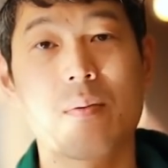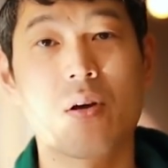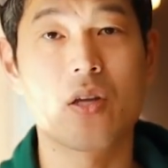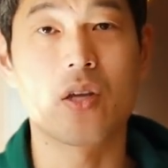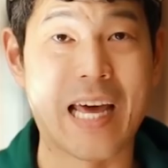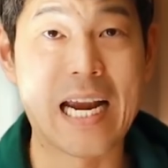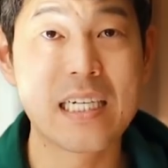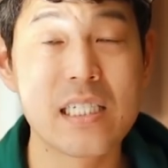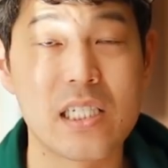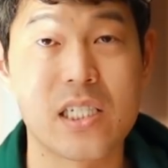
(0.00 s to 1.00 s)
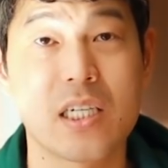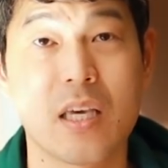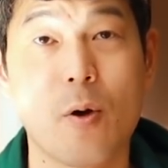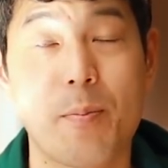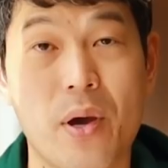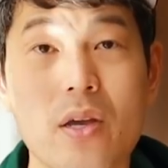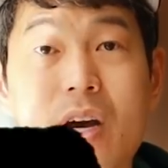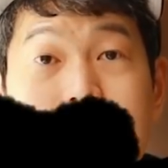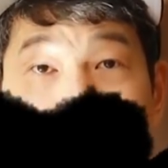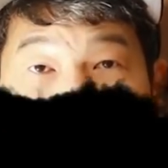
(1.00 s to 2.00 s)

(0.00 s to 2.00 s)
않으면 낡은 지식이고 편향과